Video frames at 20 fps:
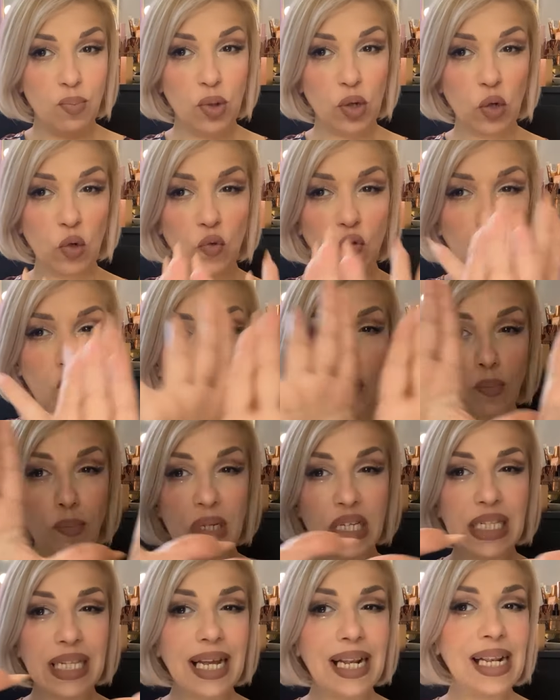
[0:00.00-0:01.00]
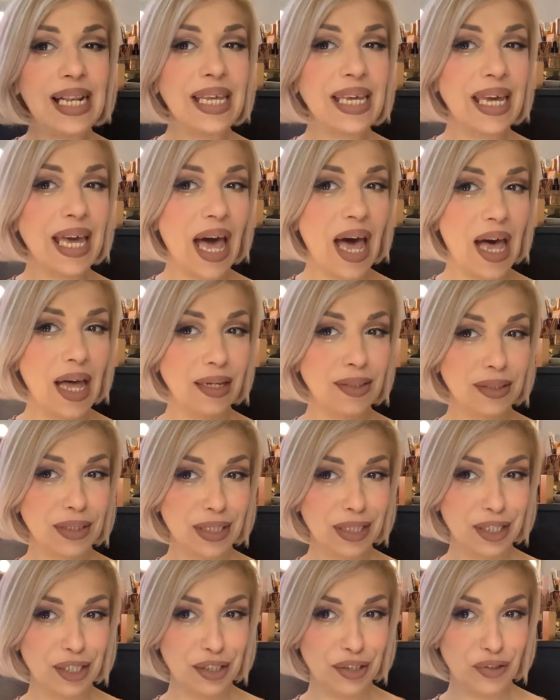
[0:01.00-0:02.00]
profumi
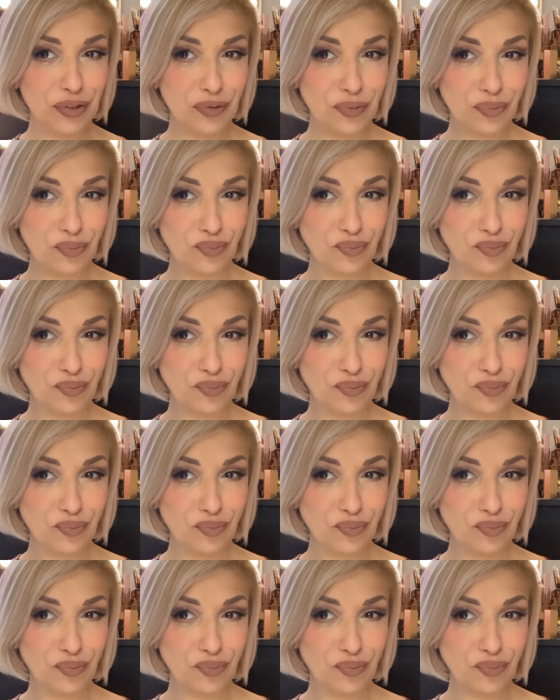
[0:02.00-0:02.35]
talcati,